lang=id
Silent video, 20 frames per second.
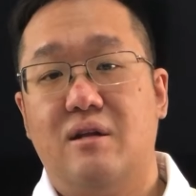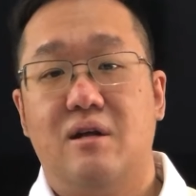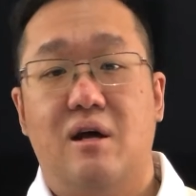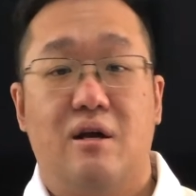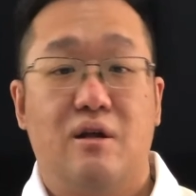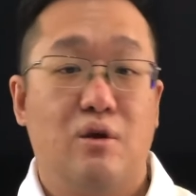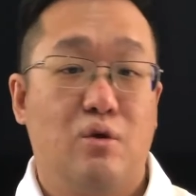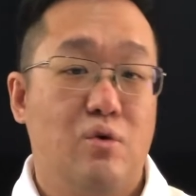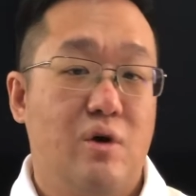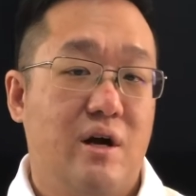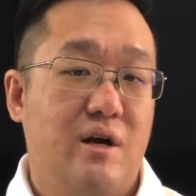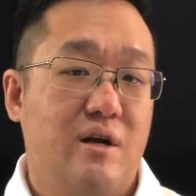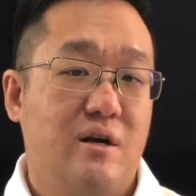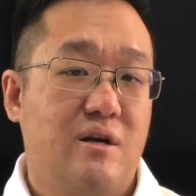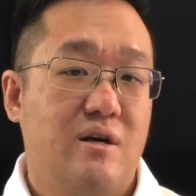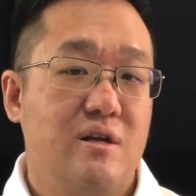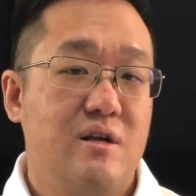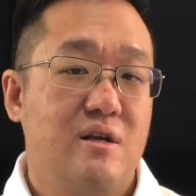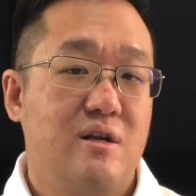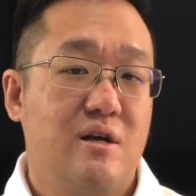dari luar
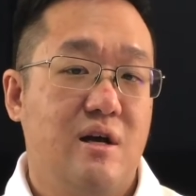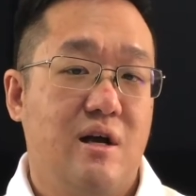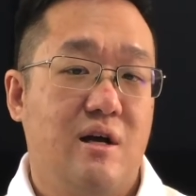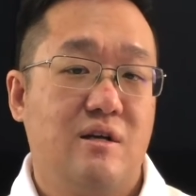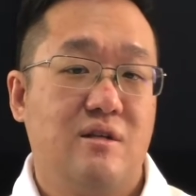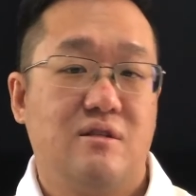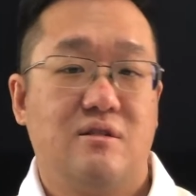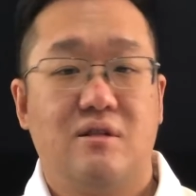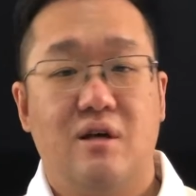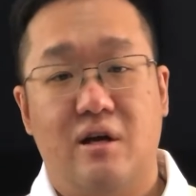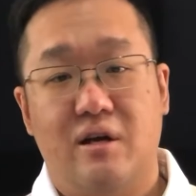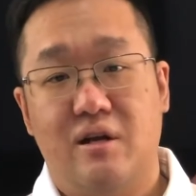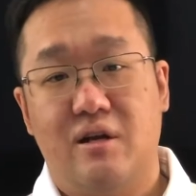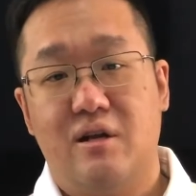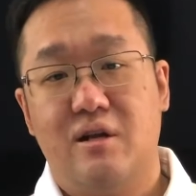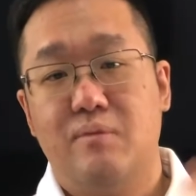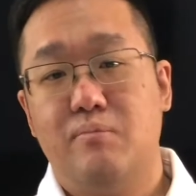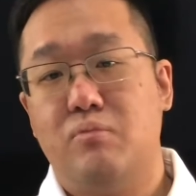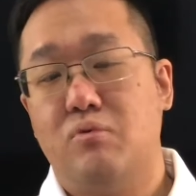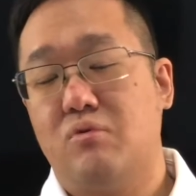negeri guys. Dan
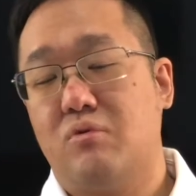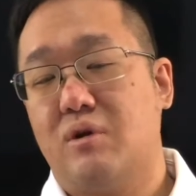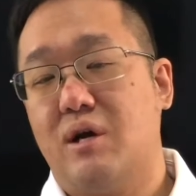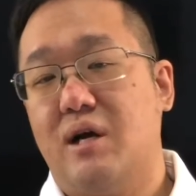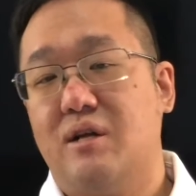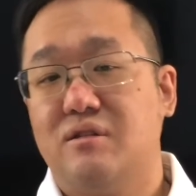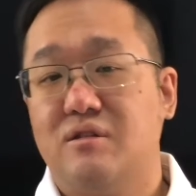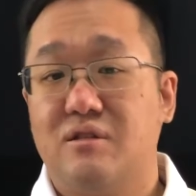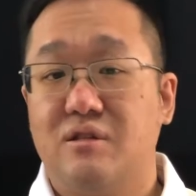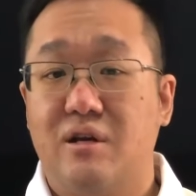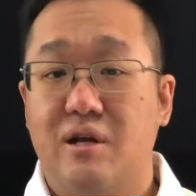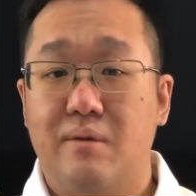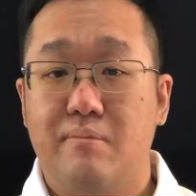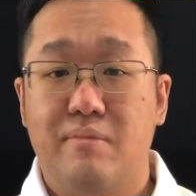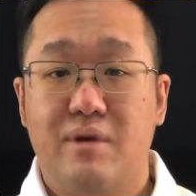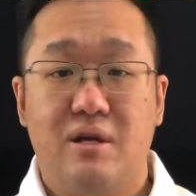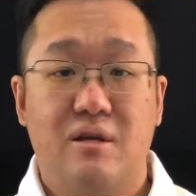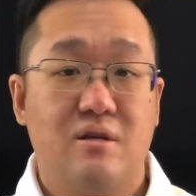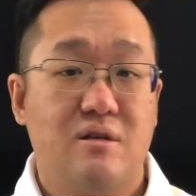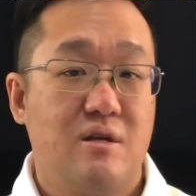ini bukan
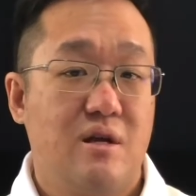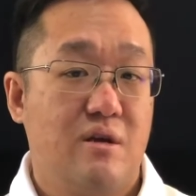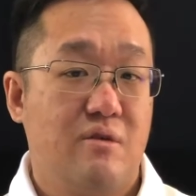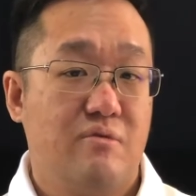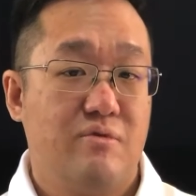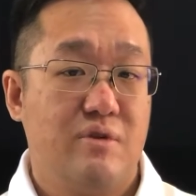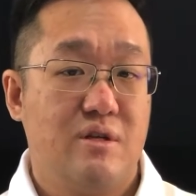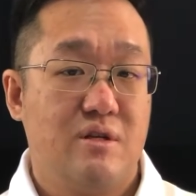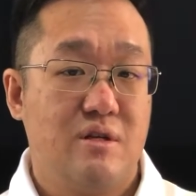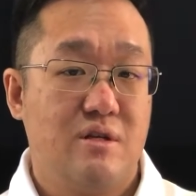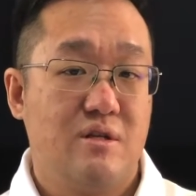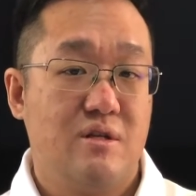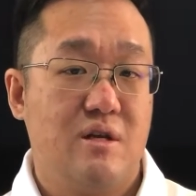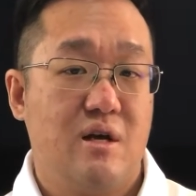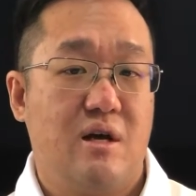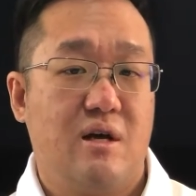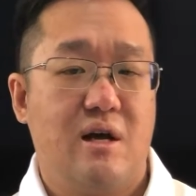streaming services ya.